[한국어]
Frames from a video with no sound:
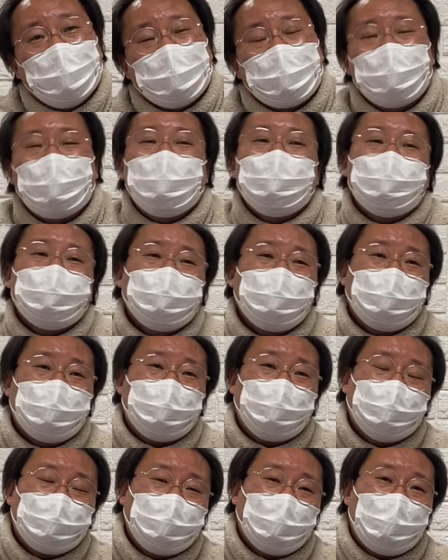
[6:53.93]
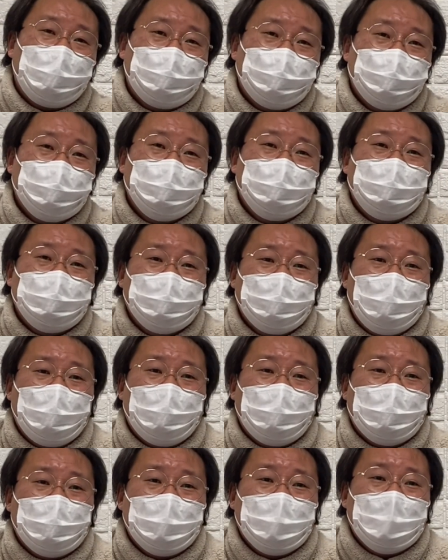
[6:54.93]
그런 분들도 불쌍한
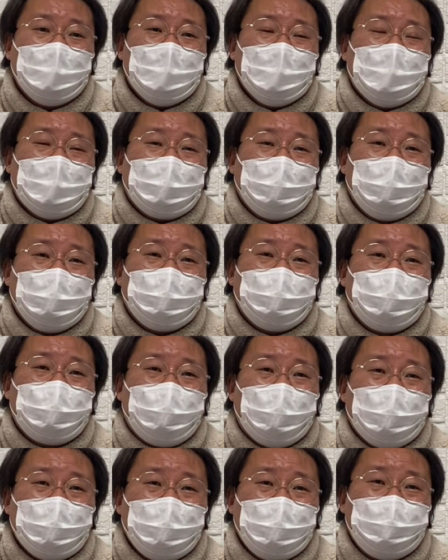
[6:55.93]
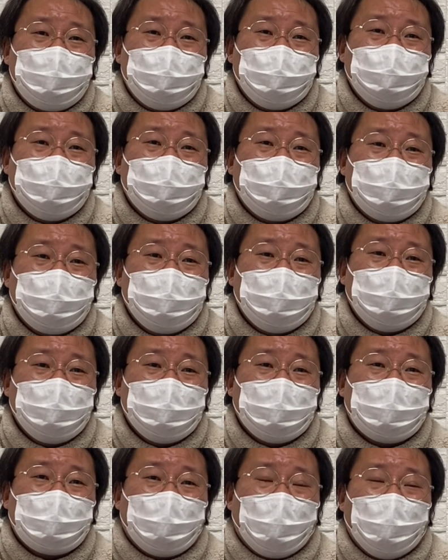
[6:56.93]
분이지만, 그래도 거리에 분들은
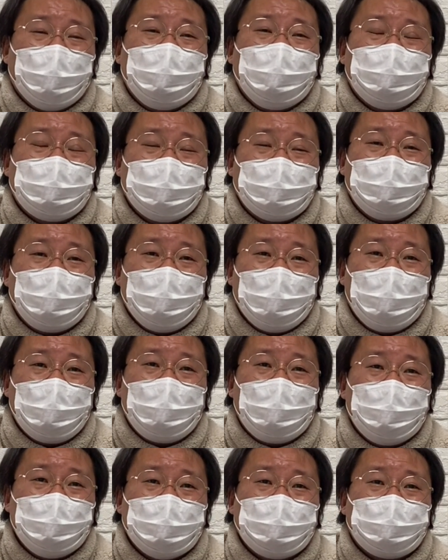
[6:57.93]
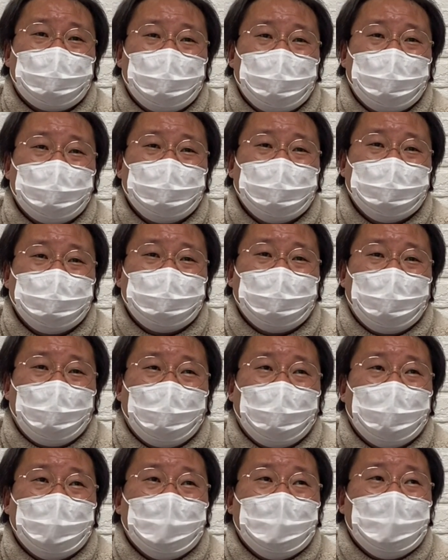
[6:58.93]
거리에서 생활하면서
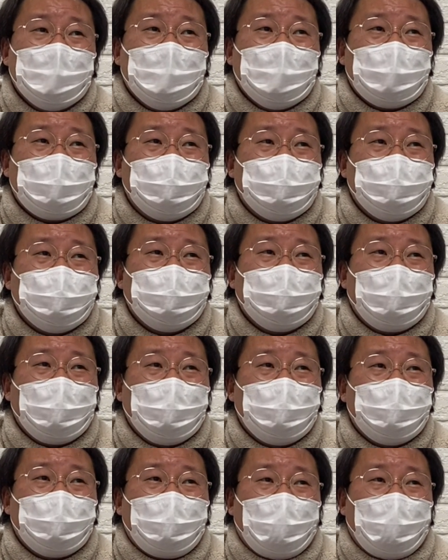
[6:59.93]
진짜 그분들의 뭐